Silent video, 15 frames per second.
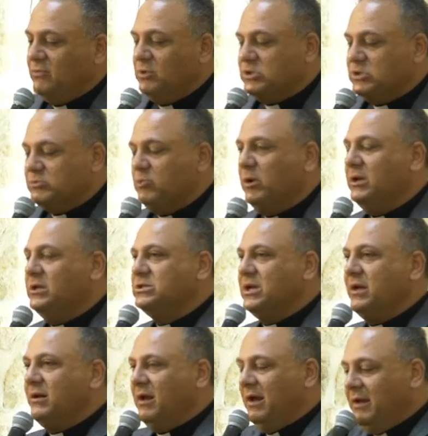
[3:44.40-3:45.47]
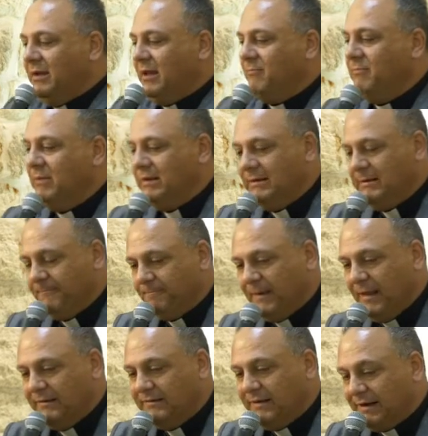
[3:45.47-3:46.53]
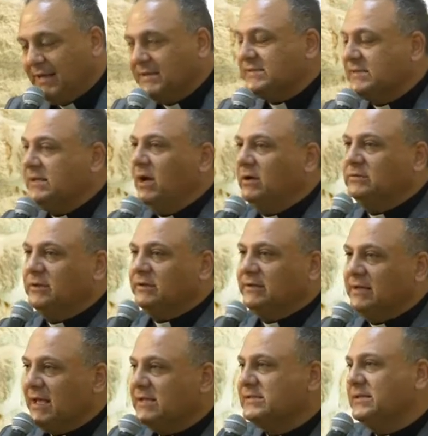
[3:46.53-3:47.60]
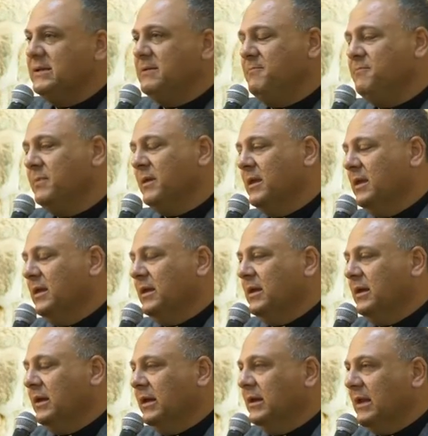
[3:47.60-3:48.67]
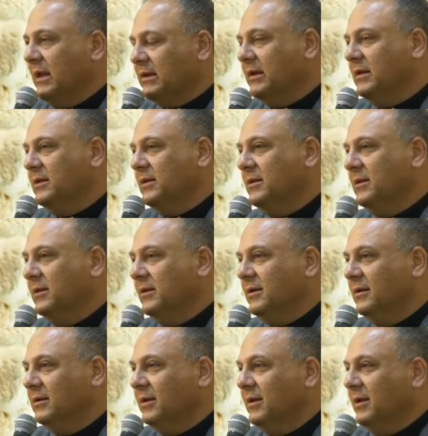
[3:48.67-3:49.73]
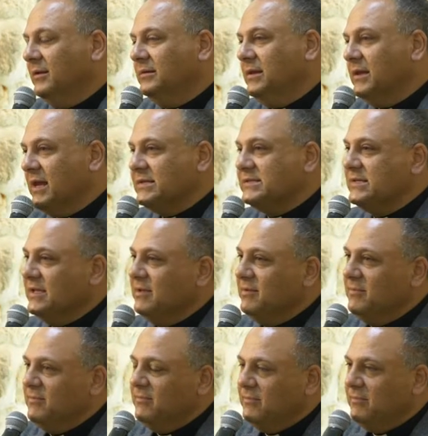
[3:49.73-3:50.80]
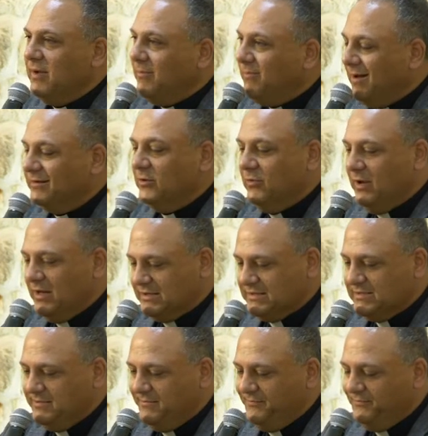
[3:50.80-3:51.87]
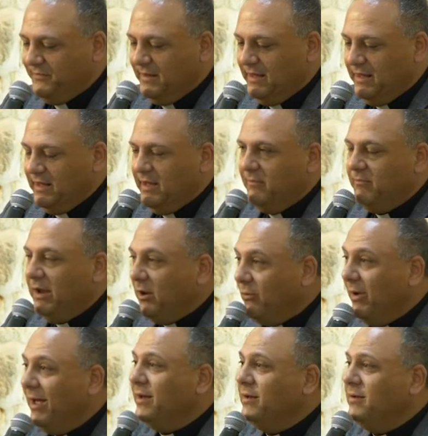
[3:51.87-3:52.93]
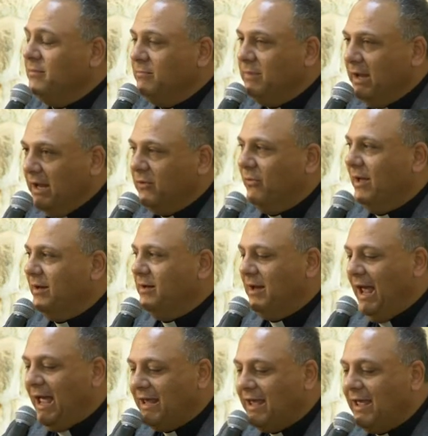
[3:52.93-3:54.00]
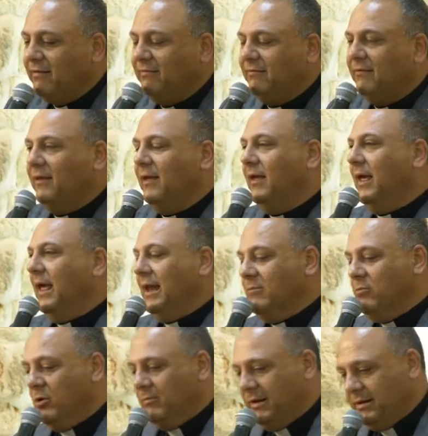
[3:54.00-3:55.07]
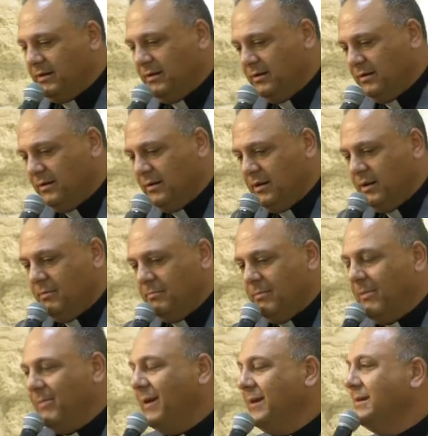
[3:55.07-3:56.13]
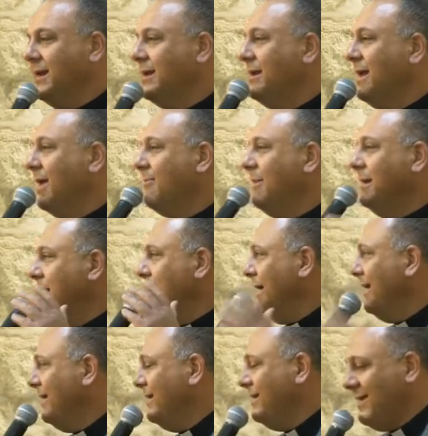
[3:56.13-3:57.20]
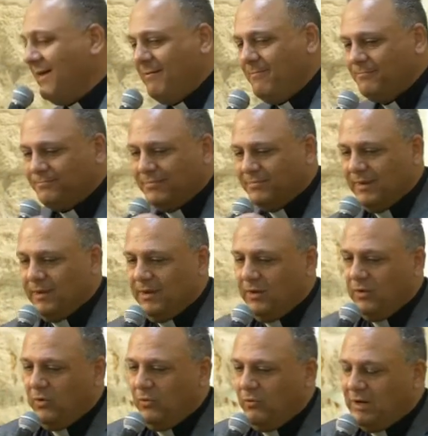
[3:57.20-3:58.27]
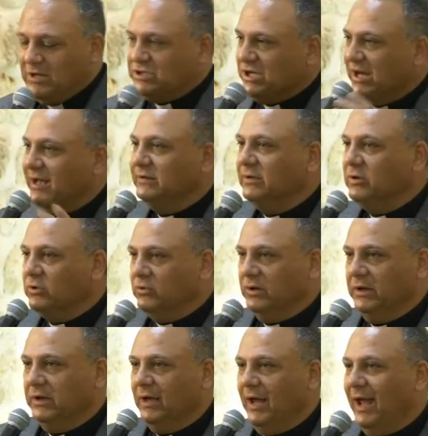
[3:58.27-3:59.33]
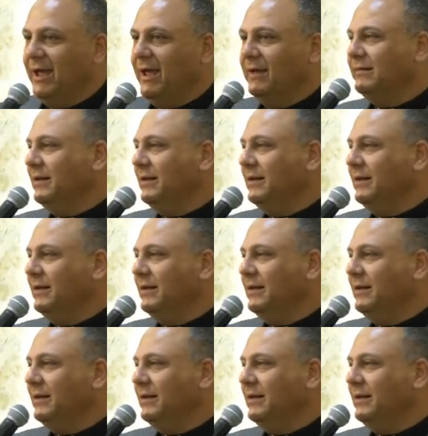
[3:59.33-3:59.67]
والأسبوع الجاي راح نكمل الدراسة هي اكثر دراسة آه، لكن دراسة مع بعض الوعظ بعنوان بعنوان حياة المؤمن ما بين النعمة الإلهية والجهاد الروحي حياة